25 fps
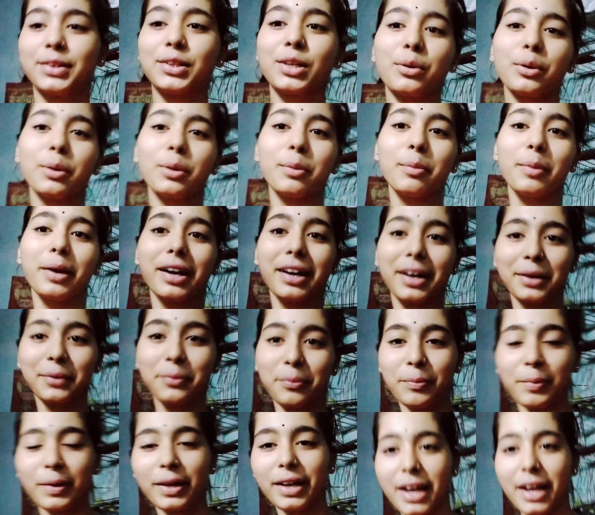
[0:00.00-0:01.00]
मैं घर पर
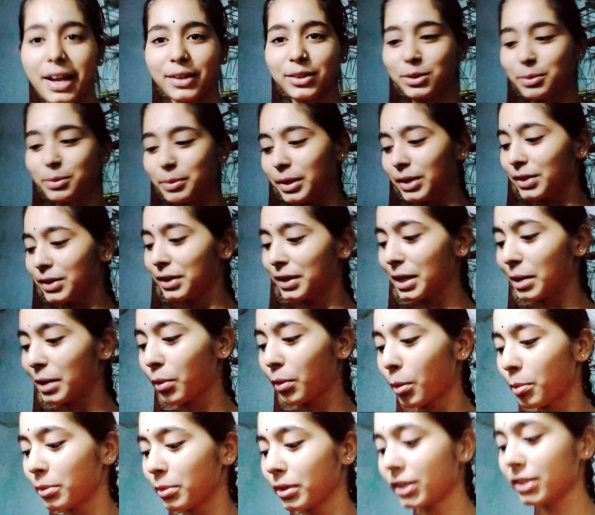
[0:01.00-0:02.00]
आई तो मैंने देखा मम्मी
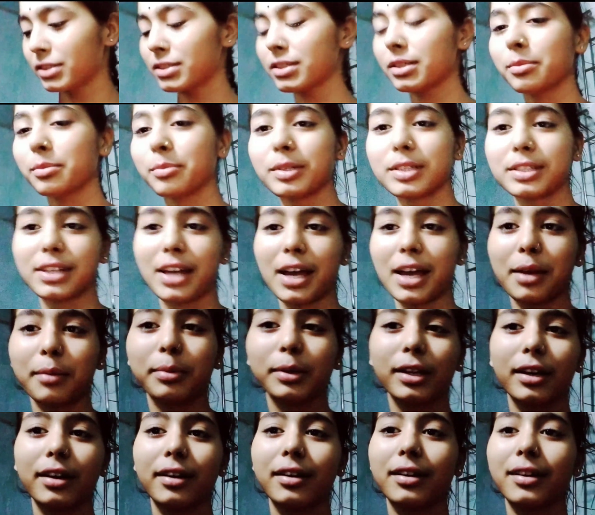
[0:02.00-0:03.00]
किचन में चाय बना
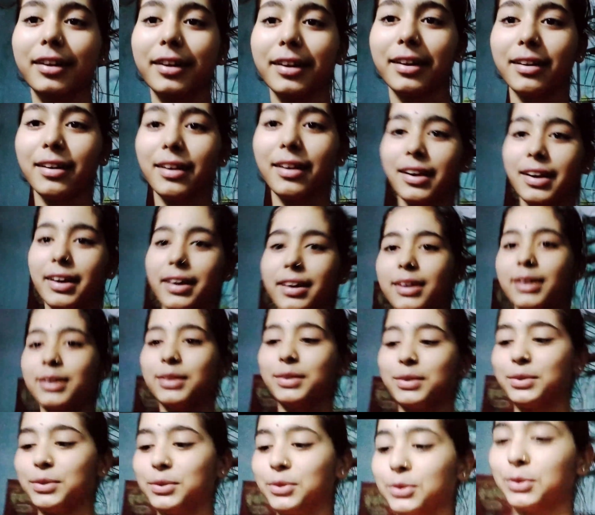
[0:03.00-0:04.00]
रही है तो
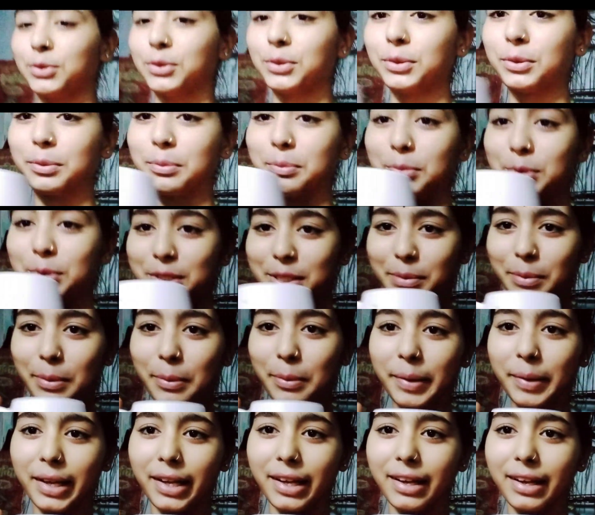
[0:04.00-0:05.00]
मुझे भी मिल
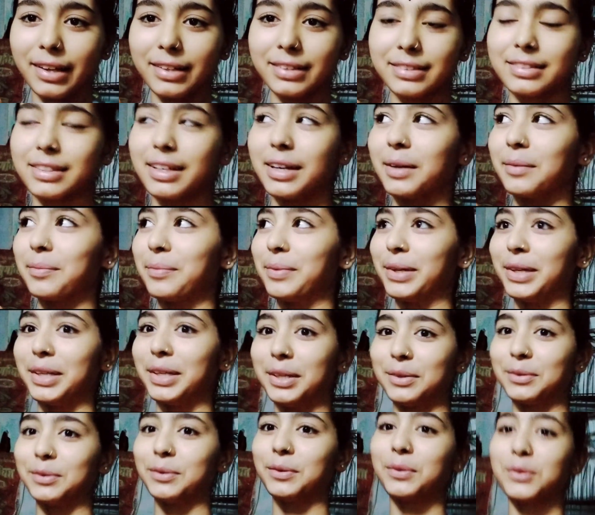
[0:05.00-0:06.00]
गया चाय पीने को
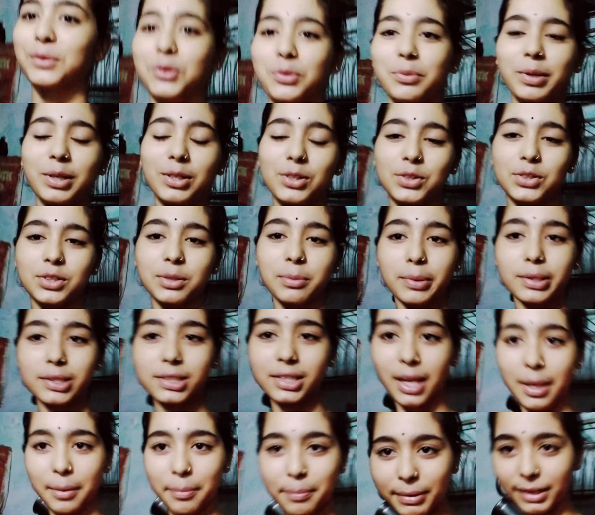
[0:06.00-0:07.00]
तो मैंने सोचा मैं चाय
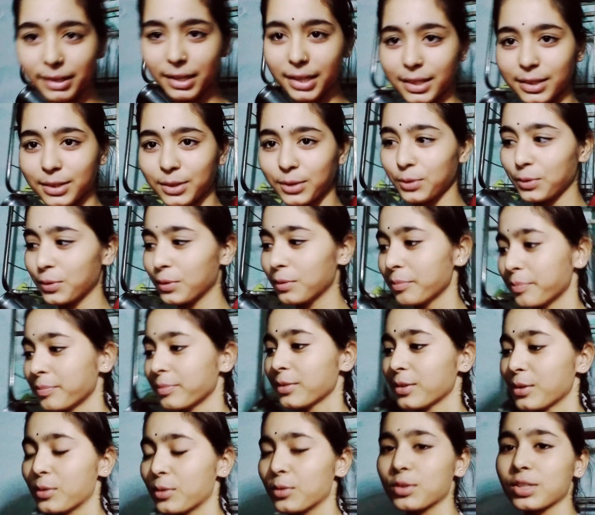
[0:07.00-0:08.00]
पी लेती हूँ
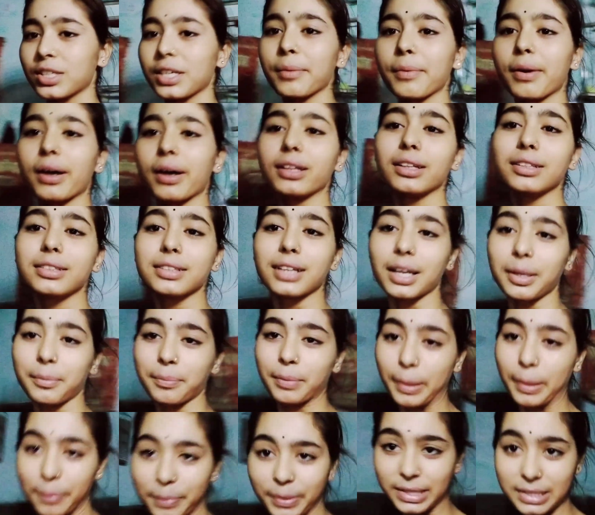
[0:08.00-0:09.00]
उसके बाद ही सारी
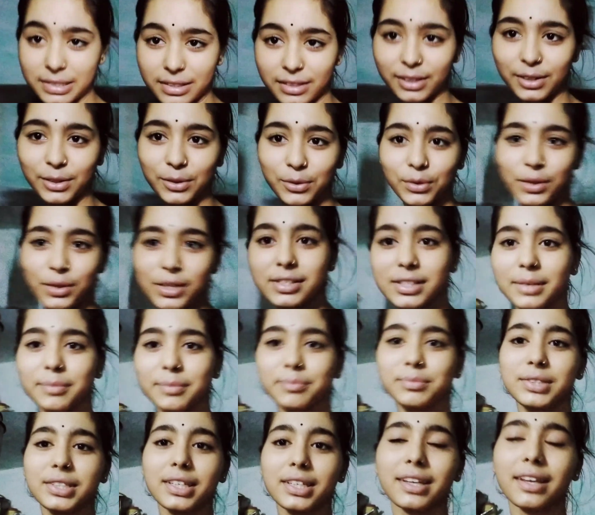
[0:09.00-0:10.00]
प्रिपरेशन करूँगी सब्जी
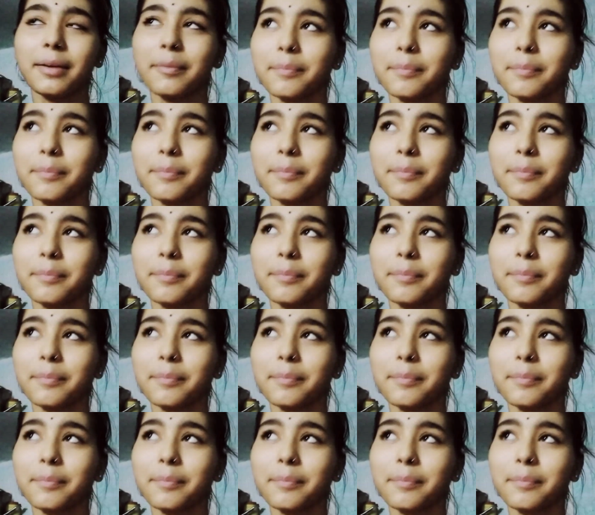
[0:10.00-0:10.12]
की